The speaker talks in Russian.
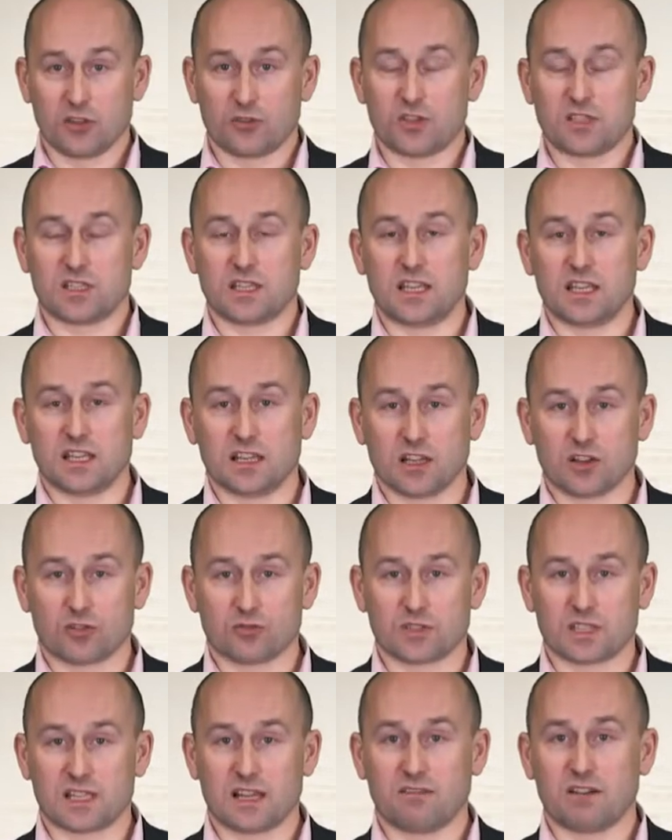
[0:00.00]
То есть
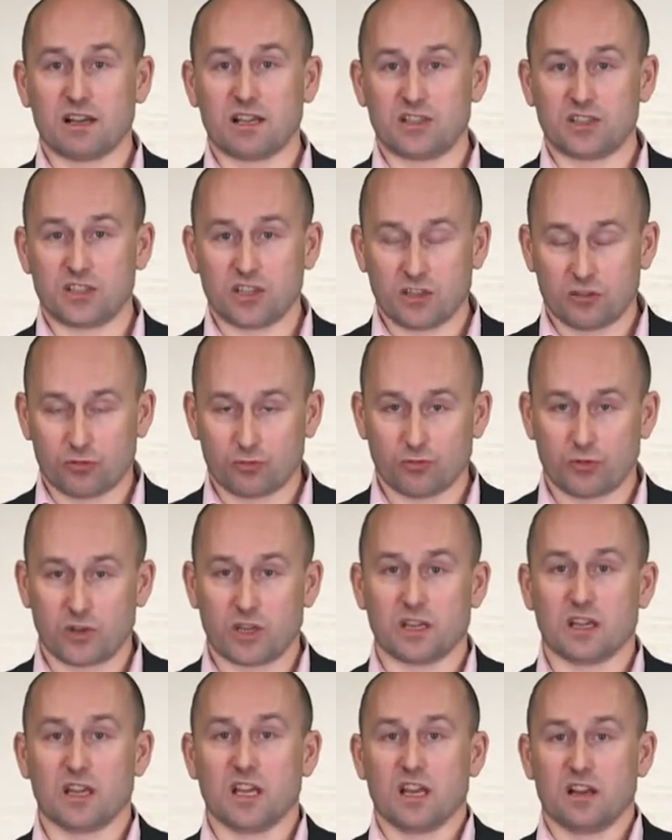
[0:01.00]
Гитлеру сдавали
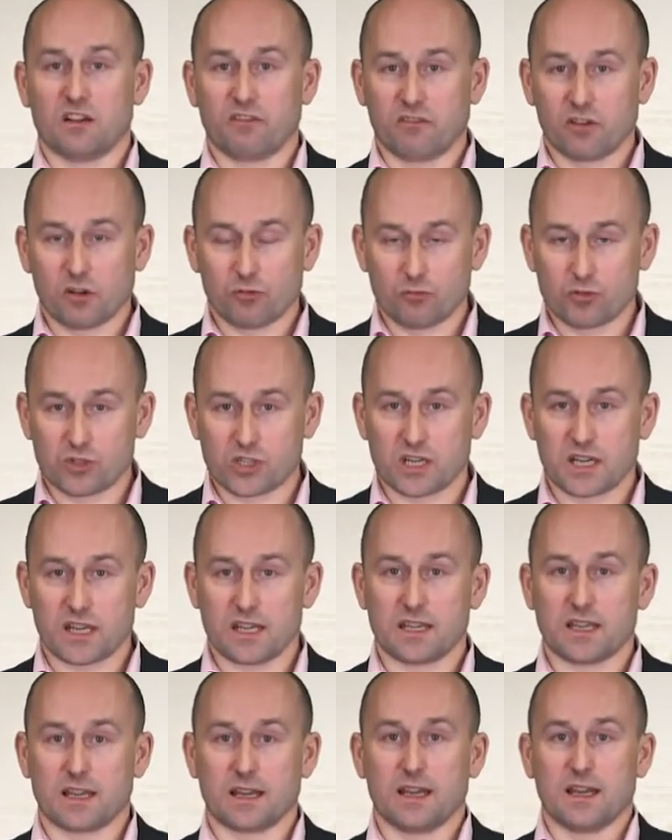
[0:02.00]
территории,
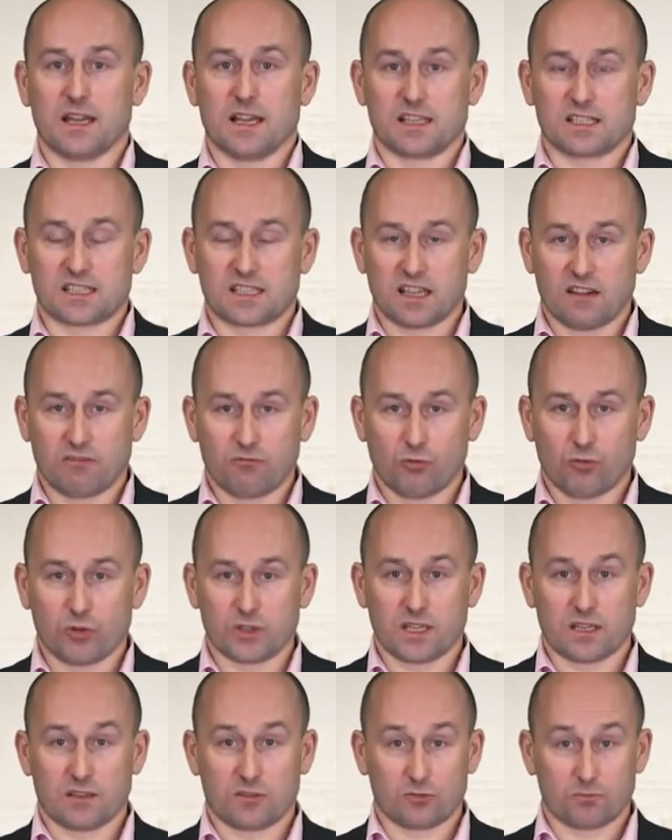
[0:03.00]
вооружения,
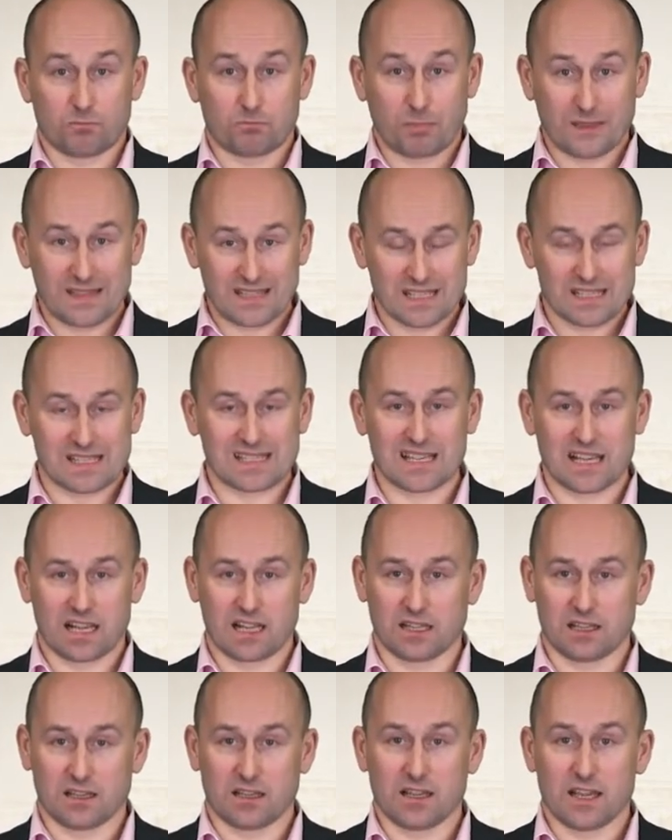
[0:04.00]
заводы,
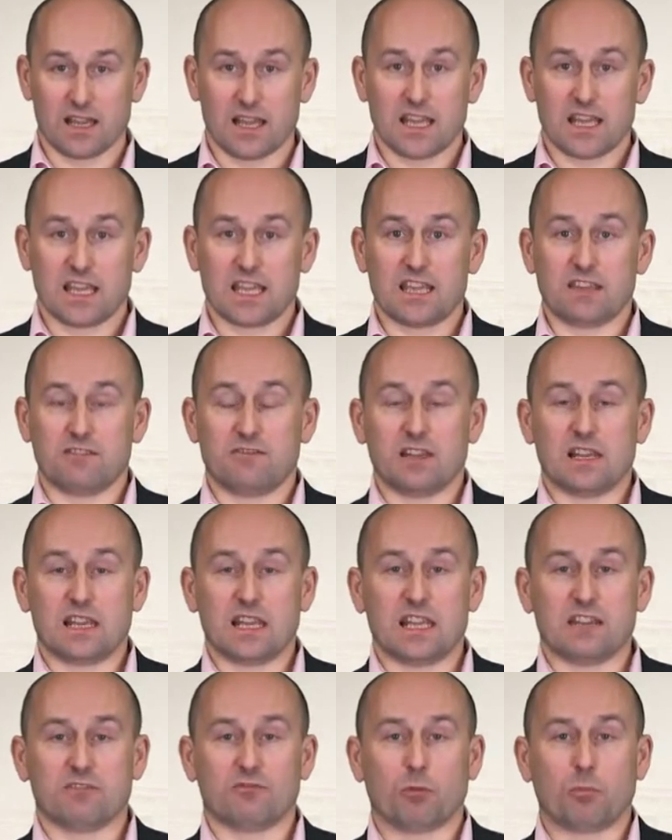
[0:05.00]
потенциал, и
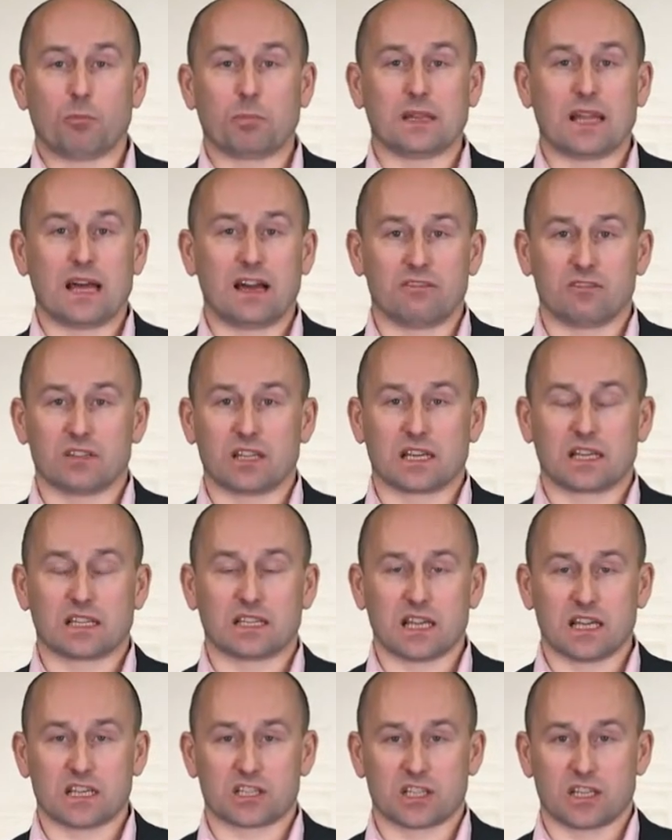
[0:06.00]
вели его плавно к
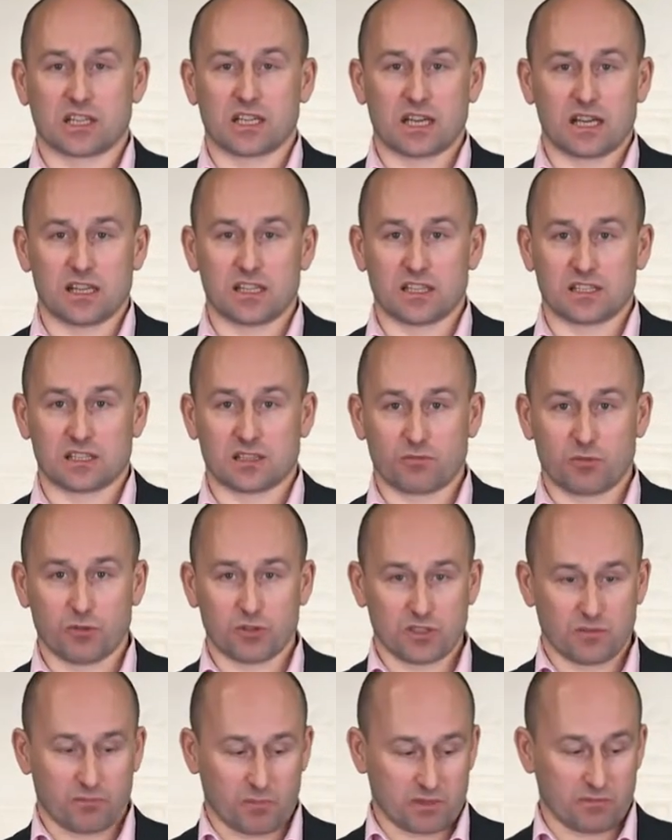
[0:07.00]
нашей границе.
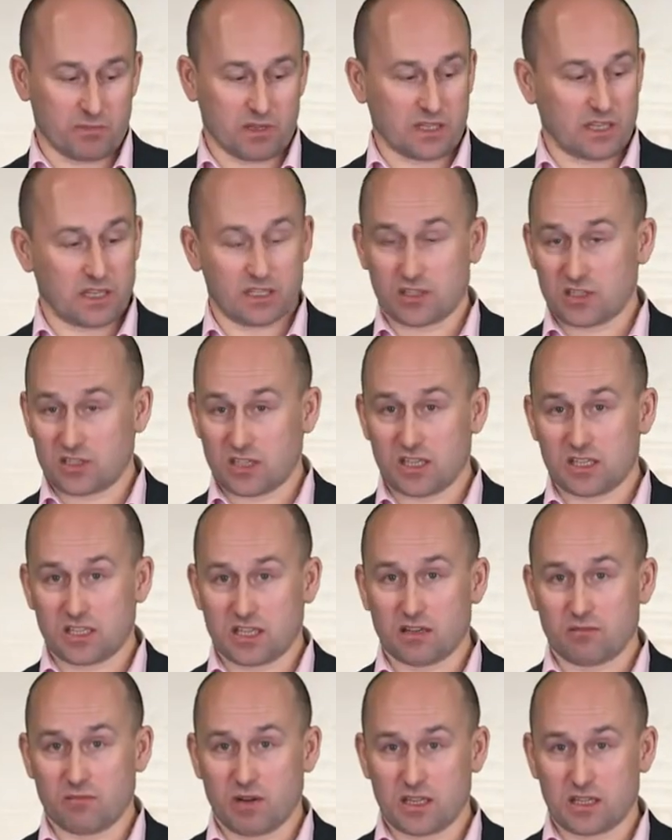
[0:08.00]
Просто посмотрите, здесь
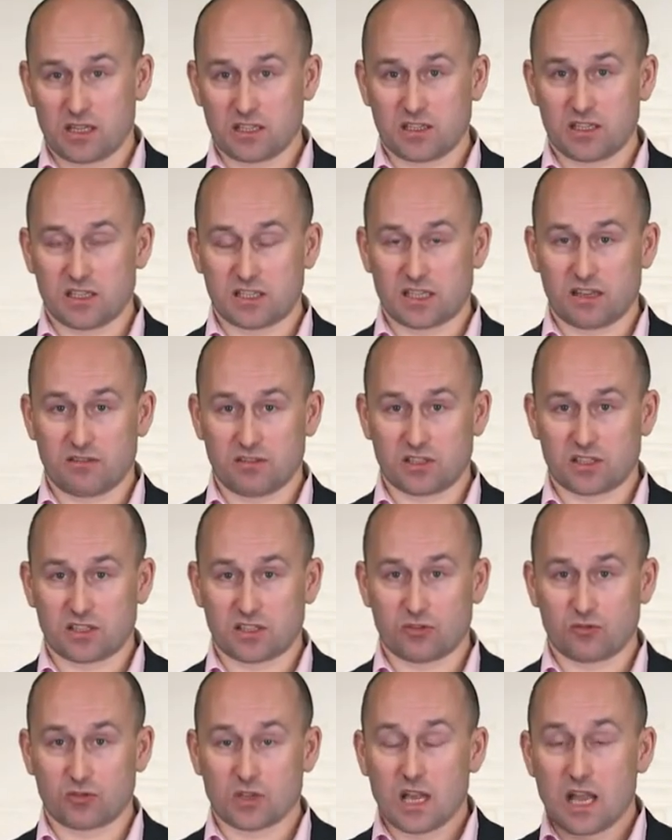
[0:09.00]
Германия, здесь
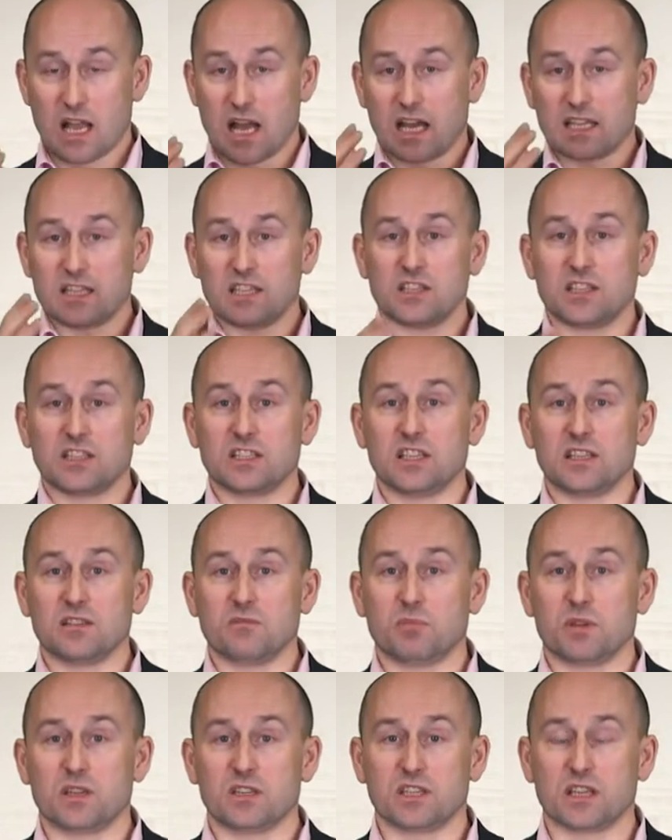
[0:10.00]
Советский Союз. Они нигде
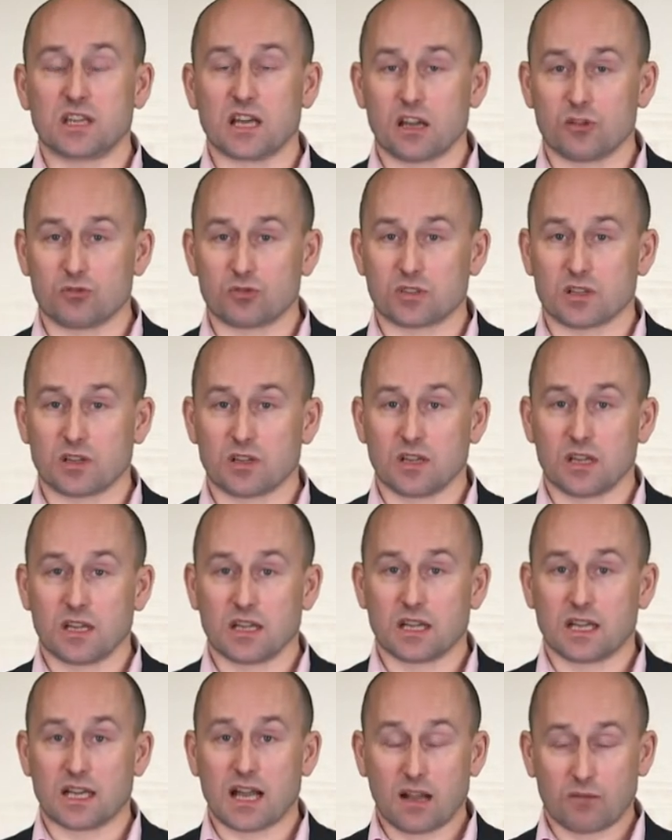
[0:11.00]
не пересекаются
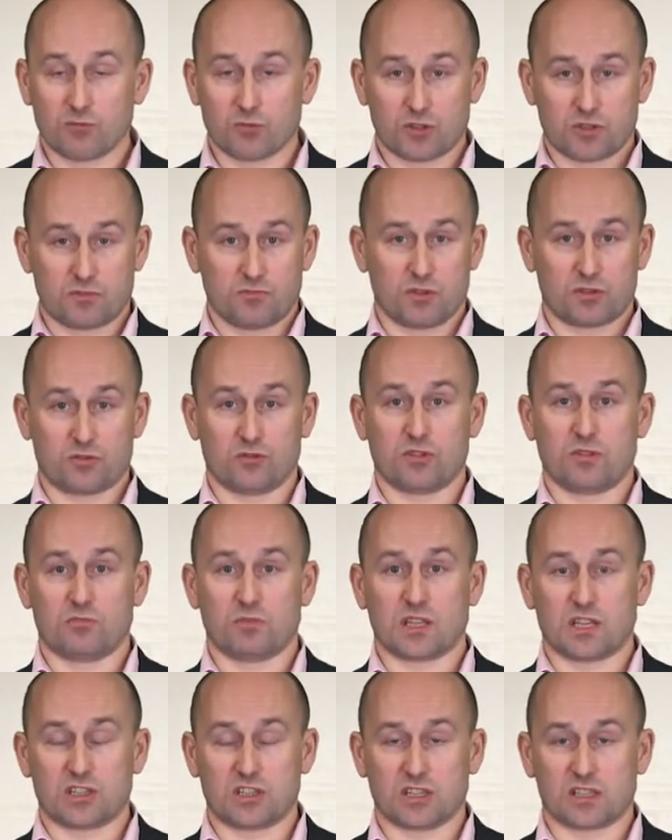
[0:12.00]
как может между
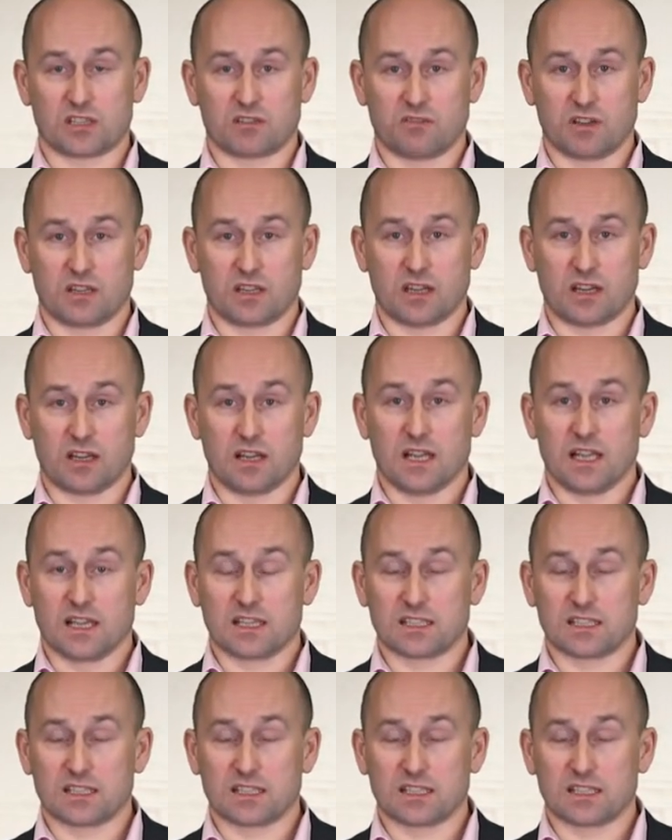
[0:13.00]
ними начаться война?